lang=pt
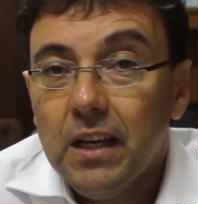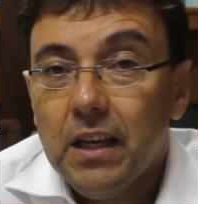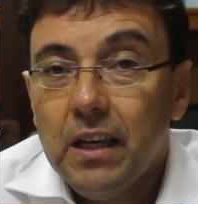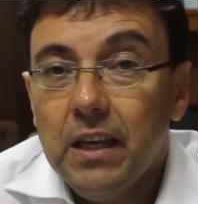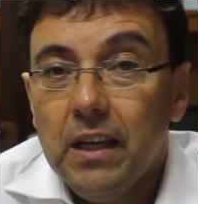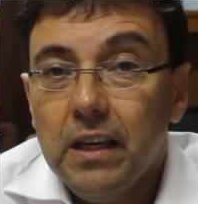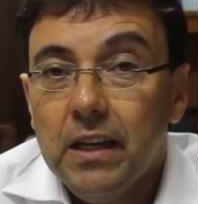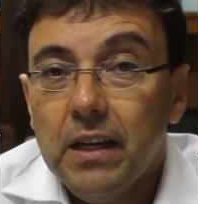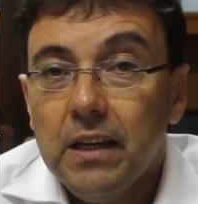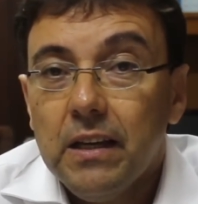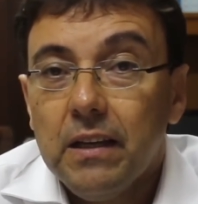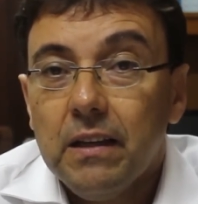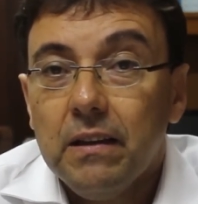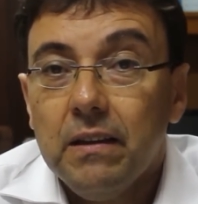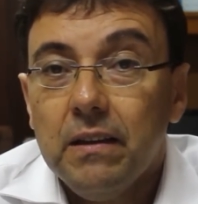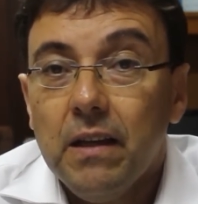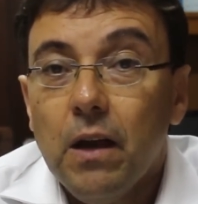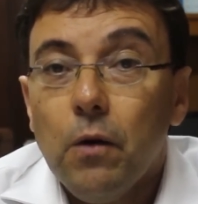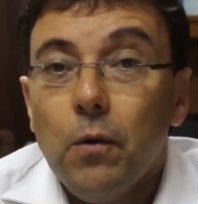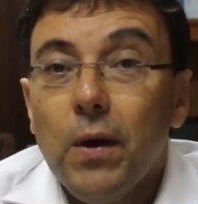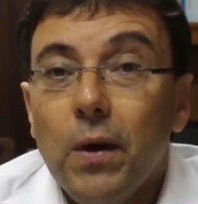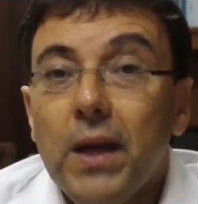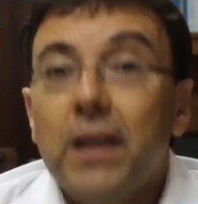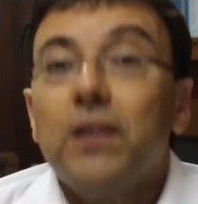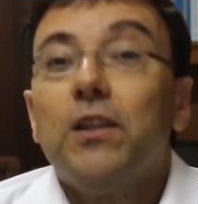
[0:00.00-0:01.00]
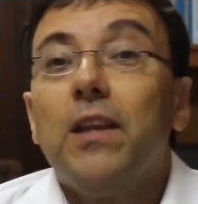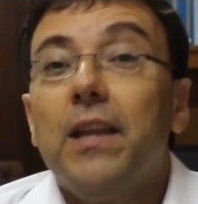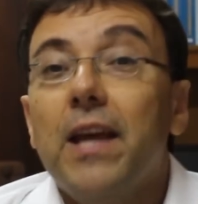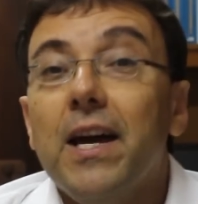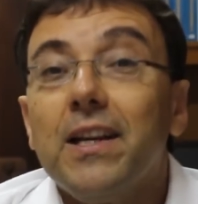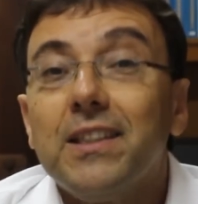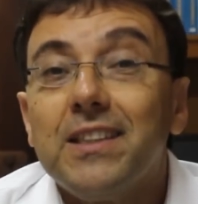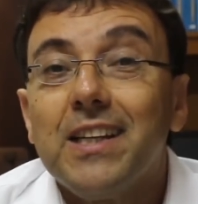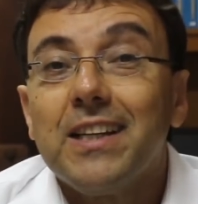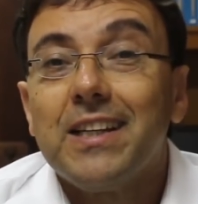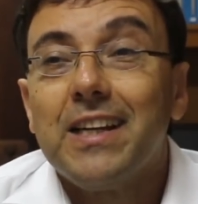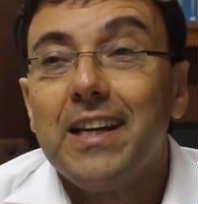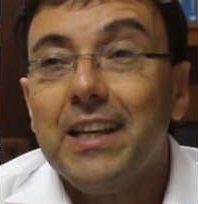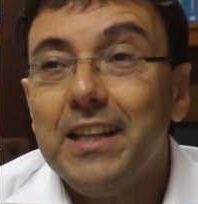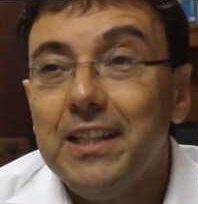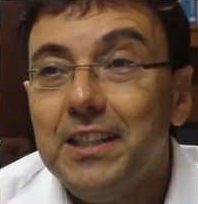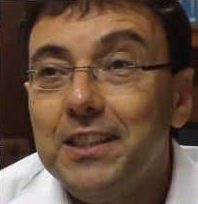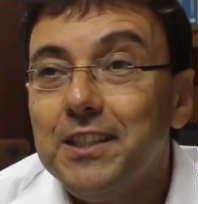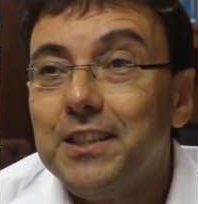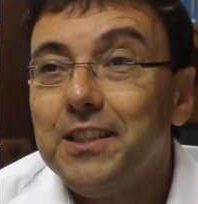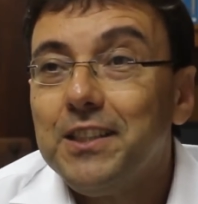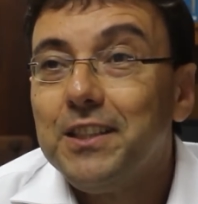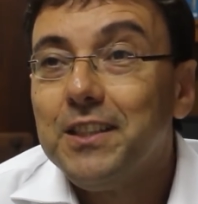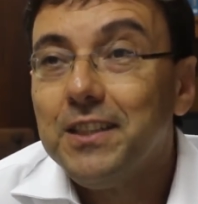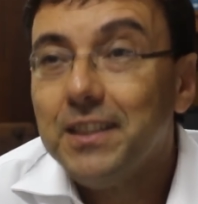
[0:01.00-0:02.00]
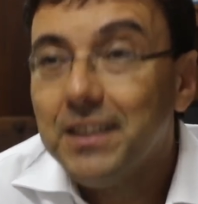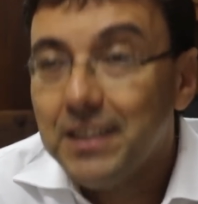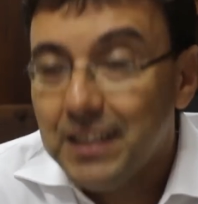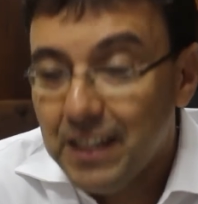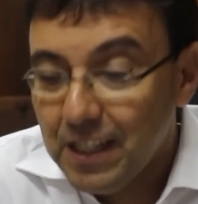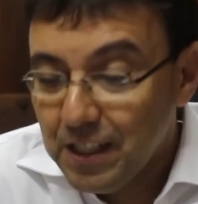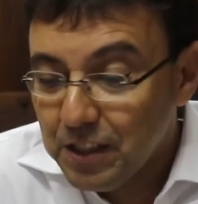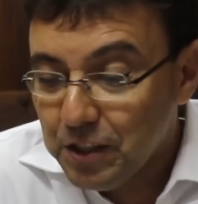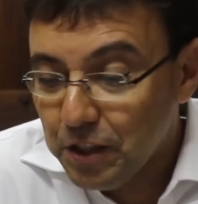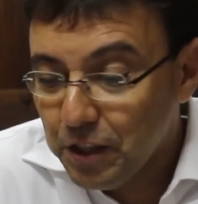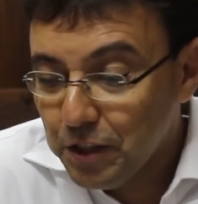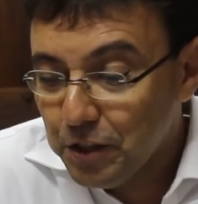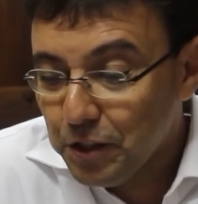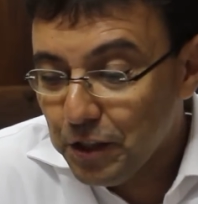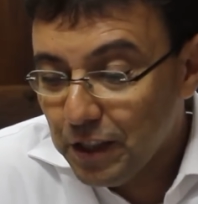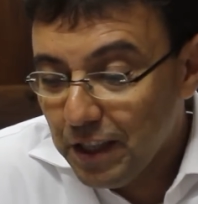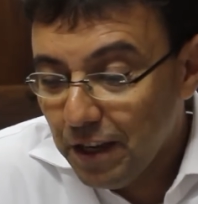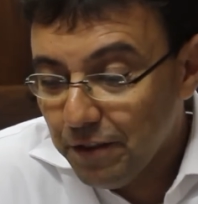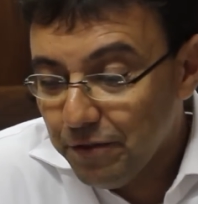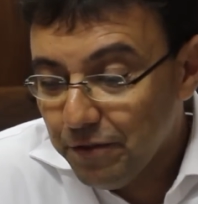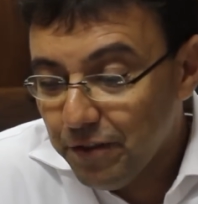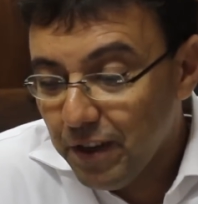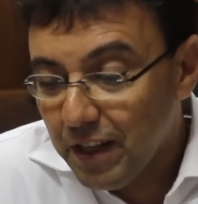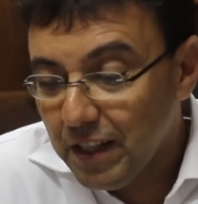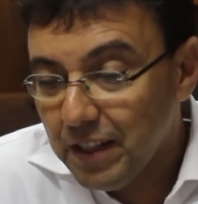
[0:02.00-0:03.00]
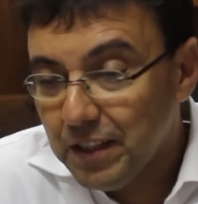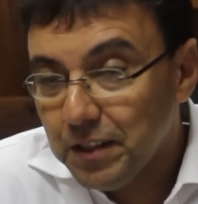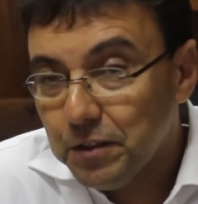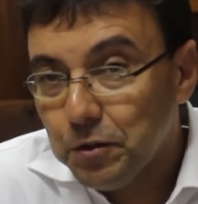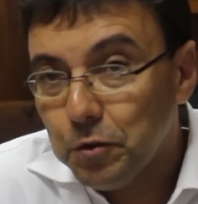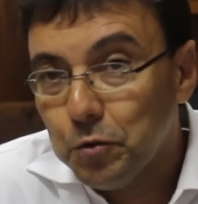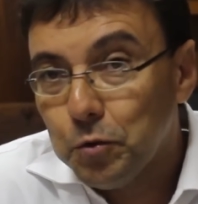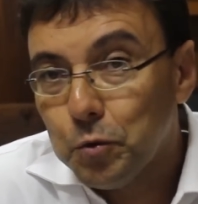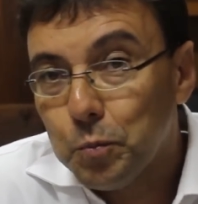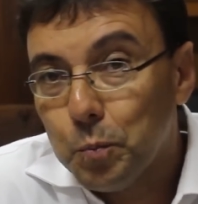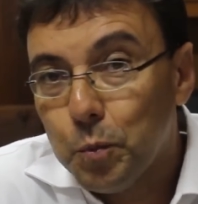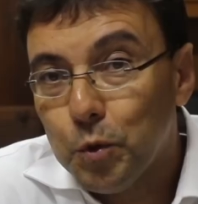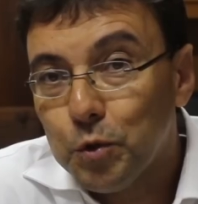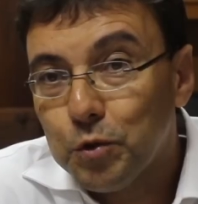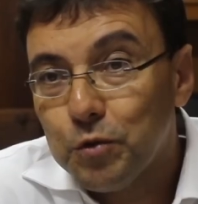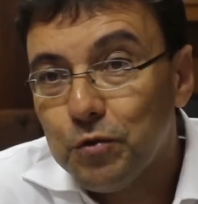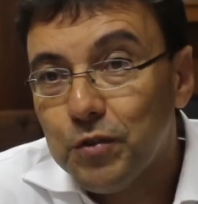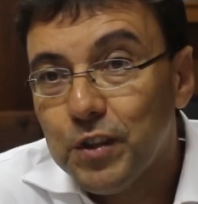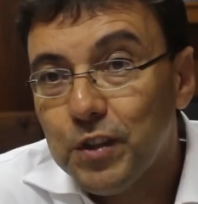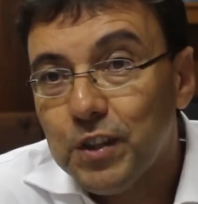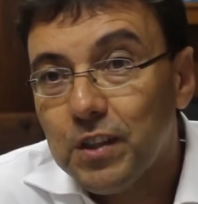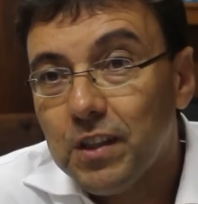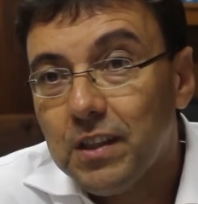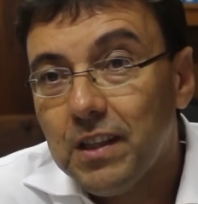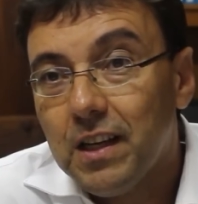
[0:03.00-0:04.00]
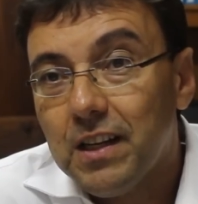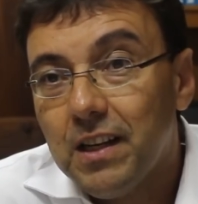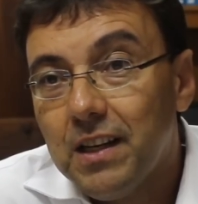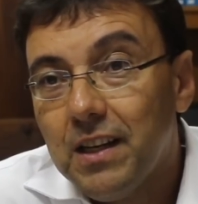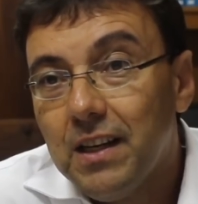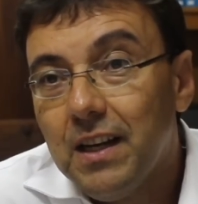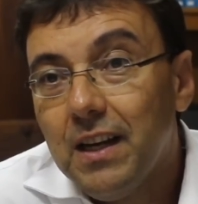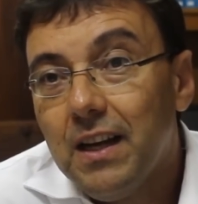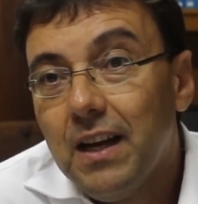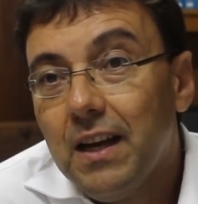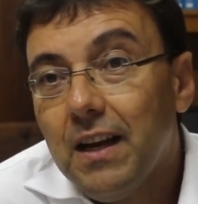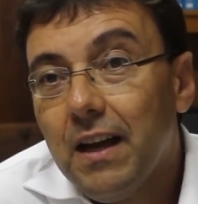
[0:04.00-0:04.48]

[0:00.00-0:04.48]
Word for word: que não é dessa crise que a gente está falando do ponto de vista da,